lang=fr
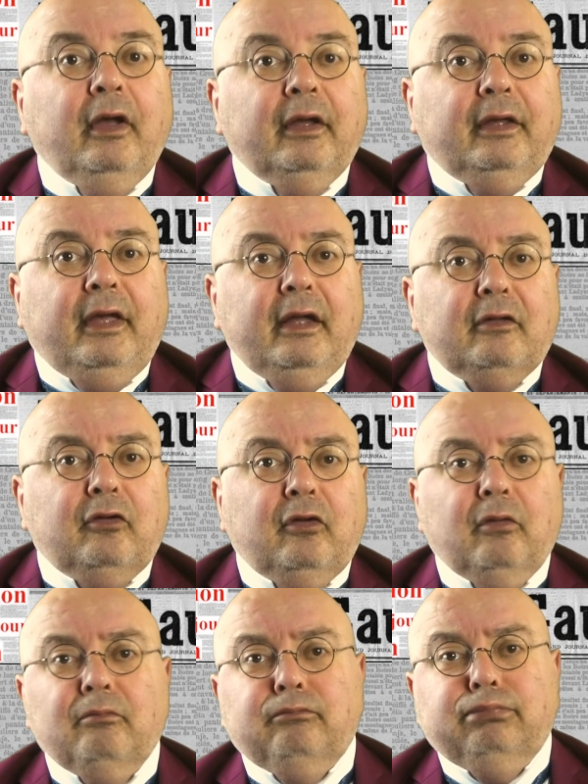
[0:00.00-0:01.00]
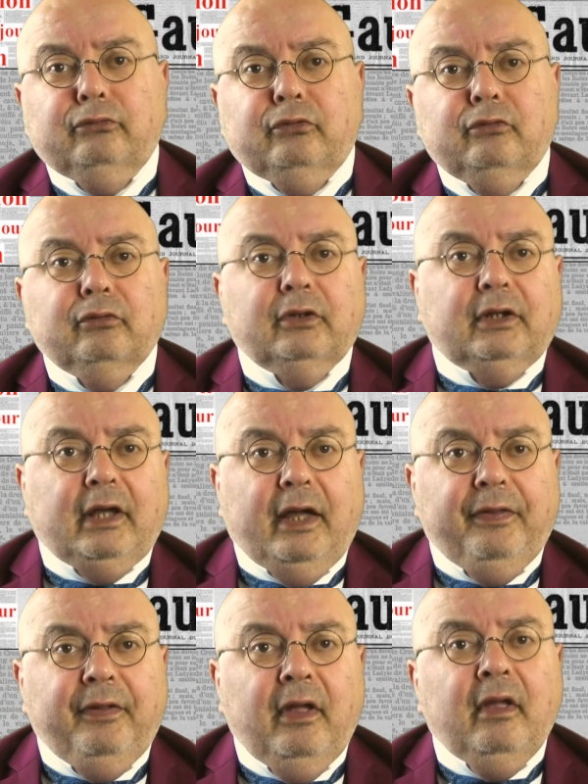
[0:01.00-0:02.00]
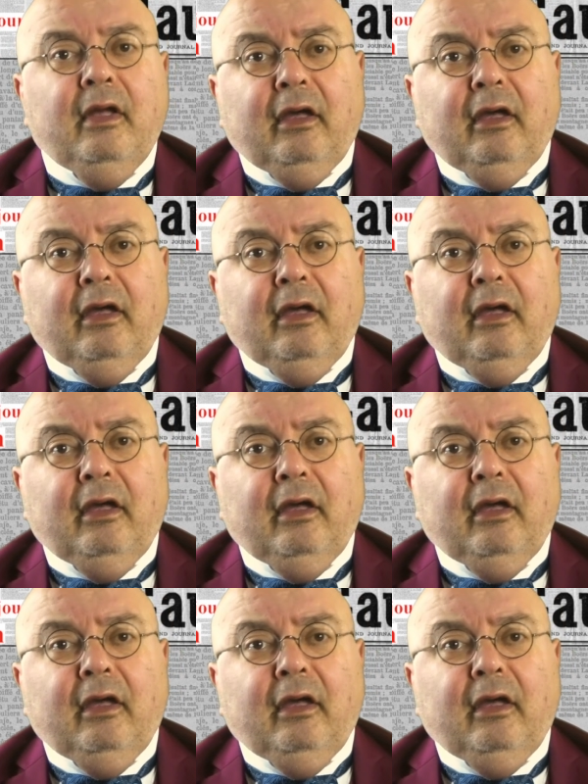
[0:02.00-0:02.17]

guêtres, boutons, cannes,